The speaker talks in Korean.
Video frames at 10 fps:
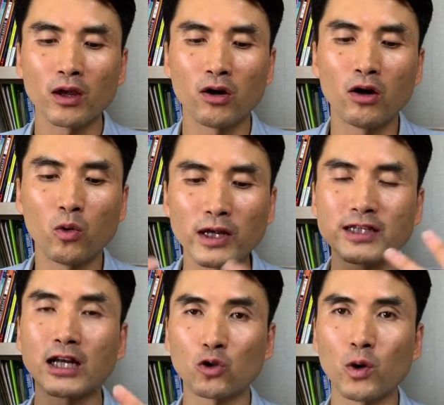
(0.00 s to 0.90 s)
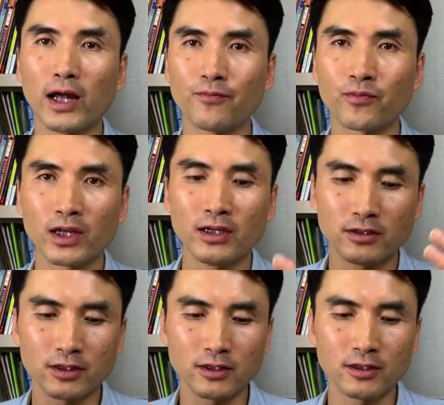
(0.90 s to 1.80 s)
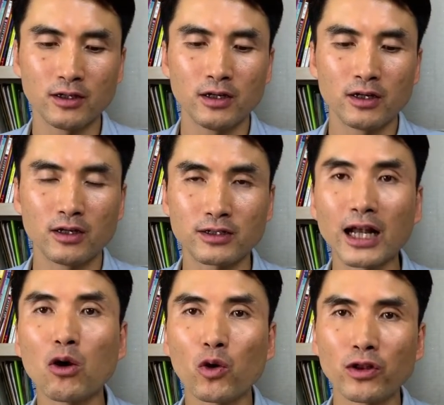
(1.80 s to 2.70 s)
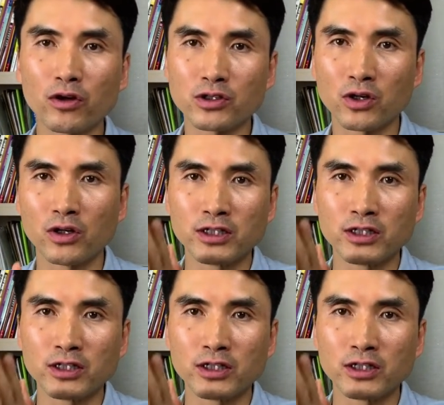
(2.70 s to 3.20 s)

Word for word: 어, 오랜 시간 동안 어, 살아오고 있는 거죠.